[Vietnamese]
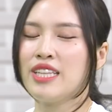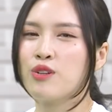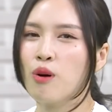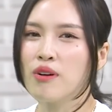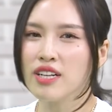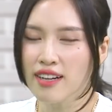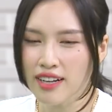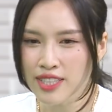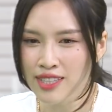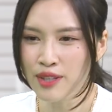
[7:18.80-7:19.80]
cũng có rất
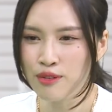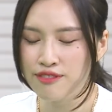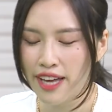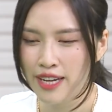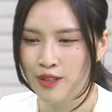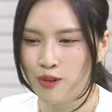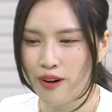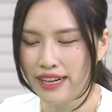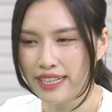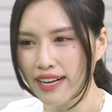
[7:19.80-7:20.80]
là nhiều fan của
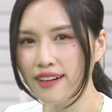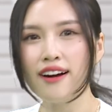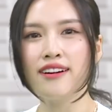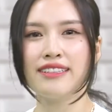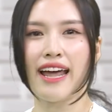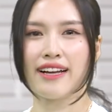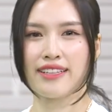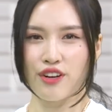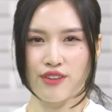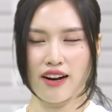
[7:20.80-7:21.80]
anh Khắc Hưng đang
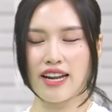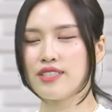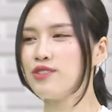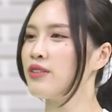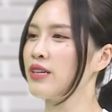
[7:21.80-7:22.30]
theo dõi livestream